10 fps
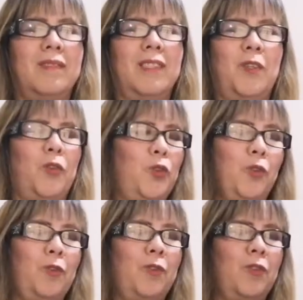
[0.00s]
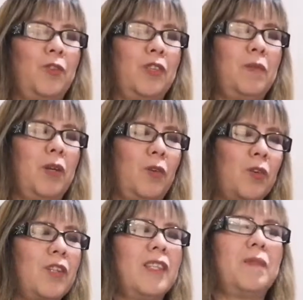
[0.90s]
Digo, no, oye,
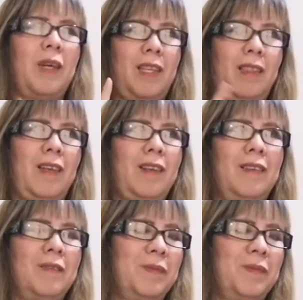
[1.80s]
mejor desvainar.